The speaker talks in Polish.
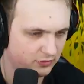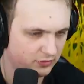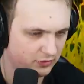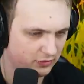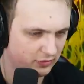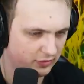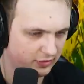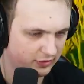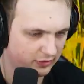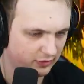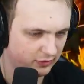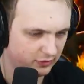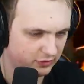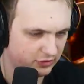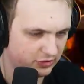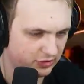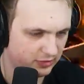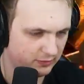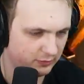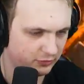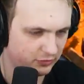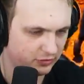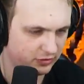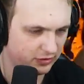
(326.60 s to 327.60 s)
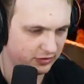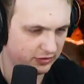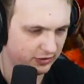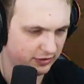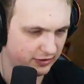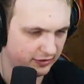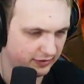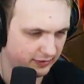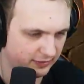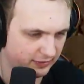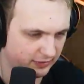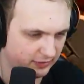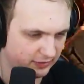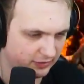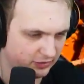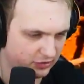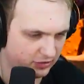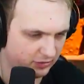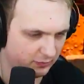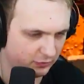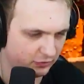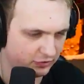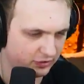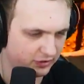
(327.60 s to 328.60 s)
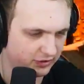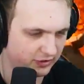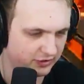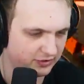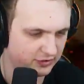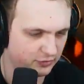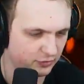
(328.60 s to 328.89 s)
Kolego, czemu ty nie... Czemu ty nie